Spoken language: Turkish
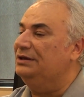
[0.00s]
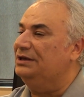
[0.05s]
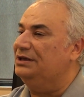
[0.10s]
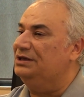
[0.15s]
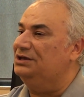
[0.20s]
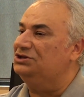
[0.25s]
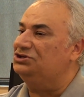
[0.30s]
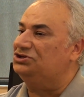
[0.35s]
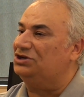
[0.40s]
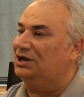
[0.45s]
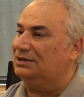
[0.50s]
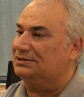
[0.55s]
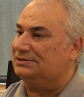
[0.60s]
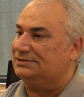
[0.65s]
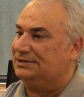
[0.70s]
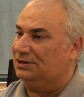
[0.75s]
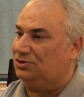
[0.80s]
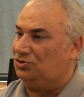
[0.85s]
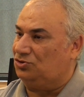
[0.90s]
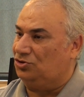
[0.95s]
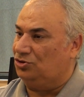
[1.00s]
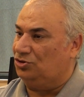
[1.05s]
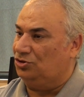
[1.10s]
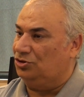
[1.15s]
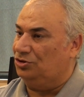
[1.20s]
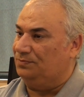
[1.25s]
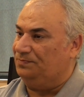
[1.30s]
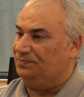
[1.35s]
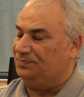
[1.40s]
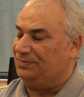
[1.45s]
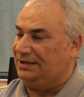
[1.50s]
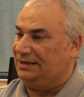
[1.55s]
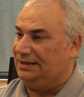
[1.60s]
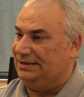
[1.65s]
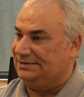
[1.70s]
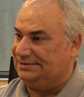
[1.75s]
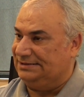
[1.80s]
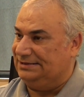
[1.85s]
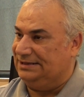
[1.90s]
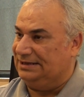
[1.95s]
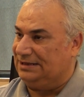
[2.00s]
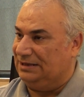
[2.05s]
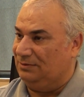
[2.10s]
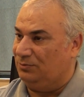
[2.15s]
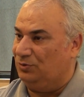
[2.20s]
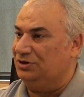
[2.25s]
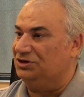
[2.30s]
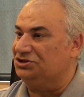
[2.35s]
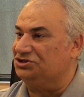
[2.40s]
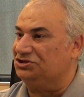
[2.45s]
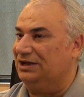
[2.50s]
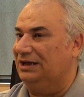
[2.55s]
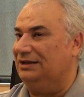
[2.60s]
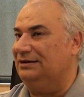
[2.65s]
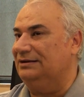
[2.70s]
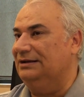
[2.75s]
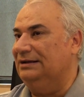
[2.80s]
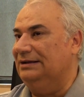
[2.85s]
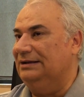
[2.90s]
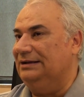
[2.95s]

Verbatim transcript: İnşaat sektörü kesinlikle bu işten